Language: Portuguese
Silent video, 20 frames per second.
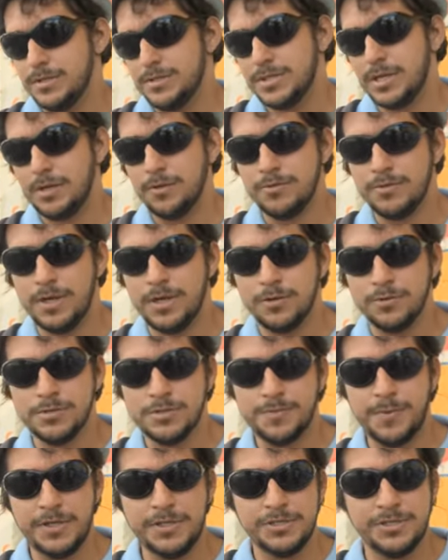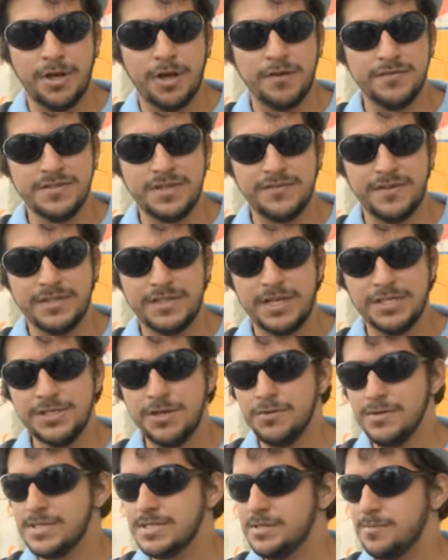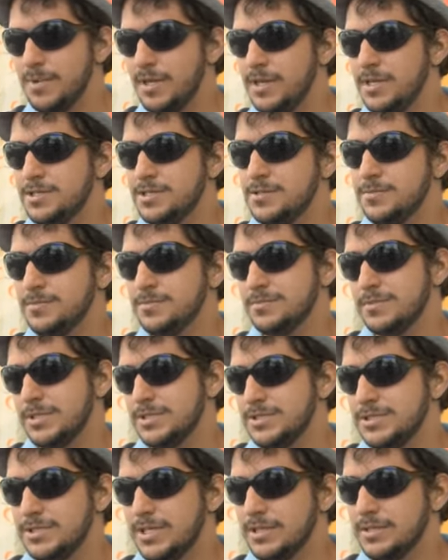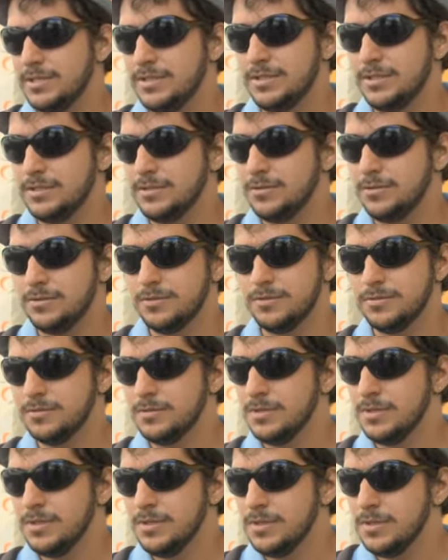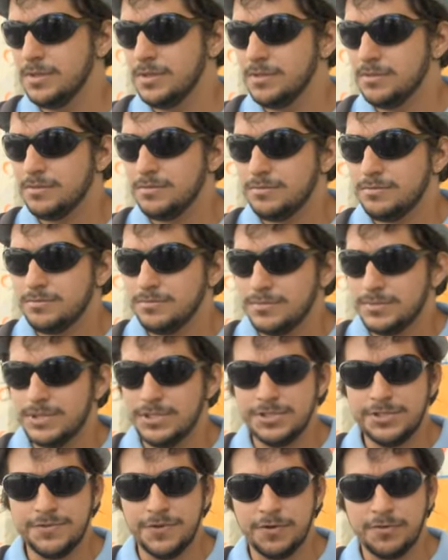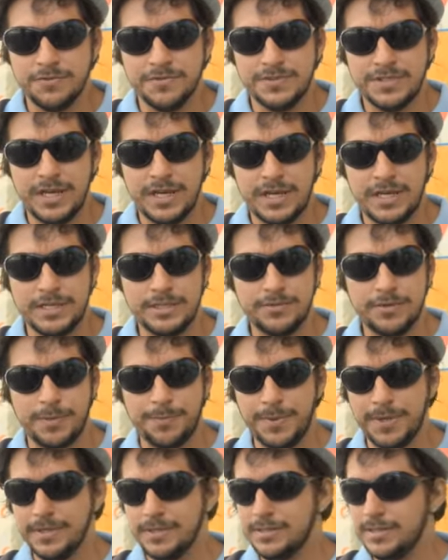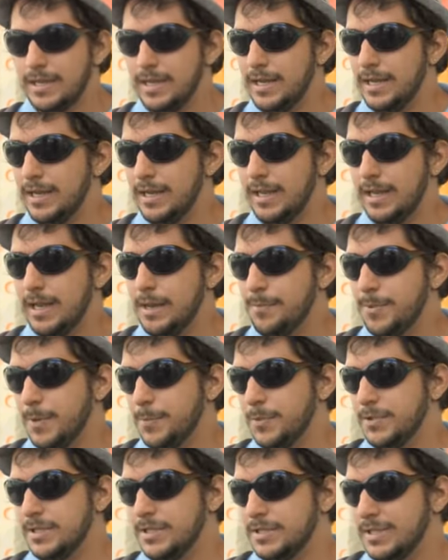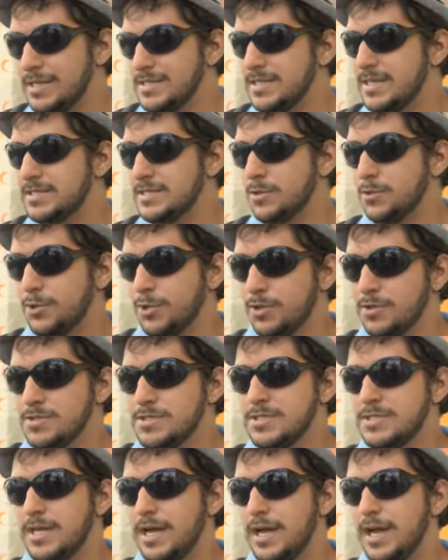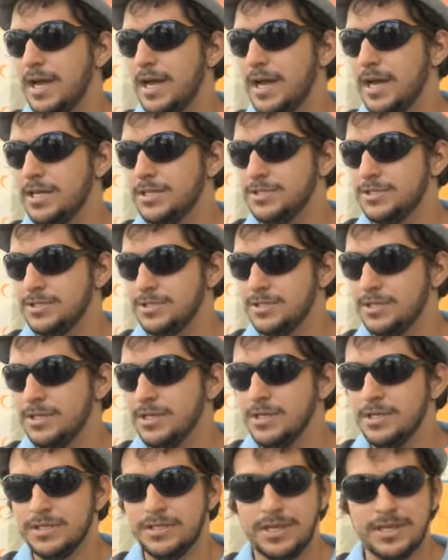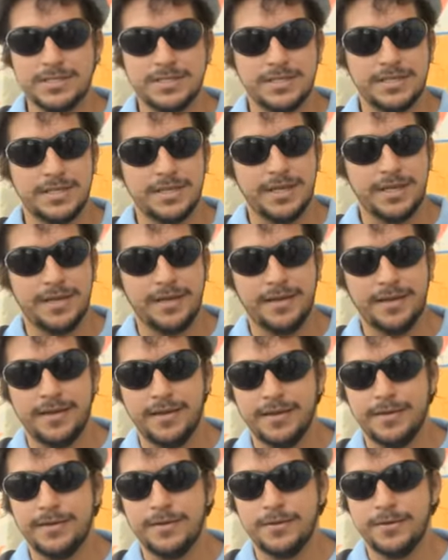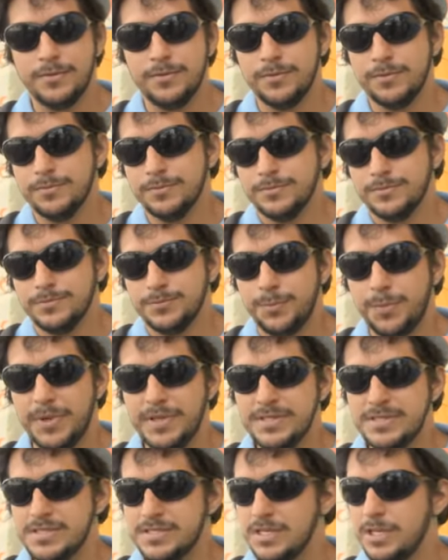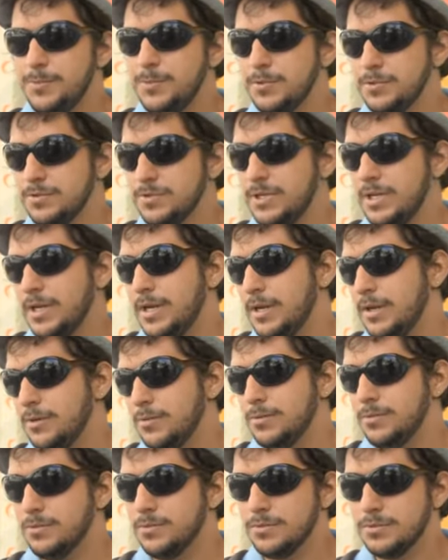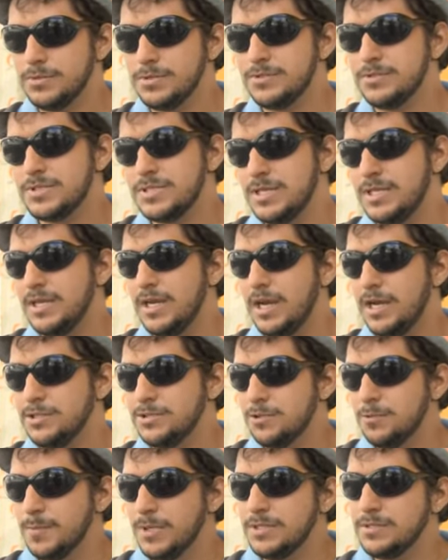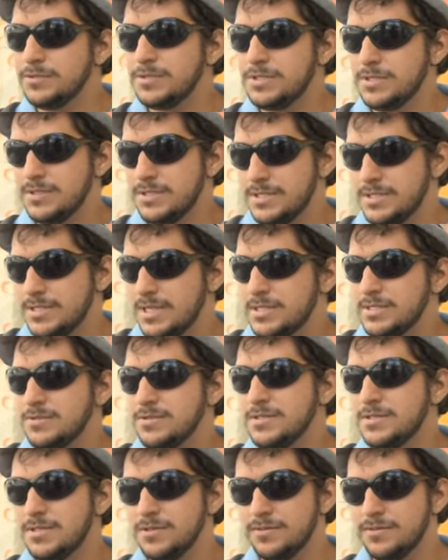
são alunos bem jovens, na verdade é uma semente que a gente está tentando que a gente foi convidado a plantar lá para poder trazer essa curiosidade, trazer é, o princípio do que, é um, do que seria arte urbana, que são essas ações que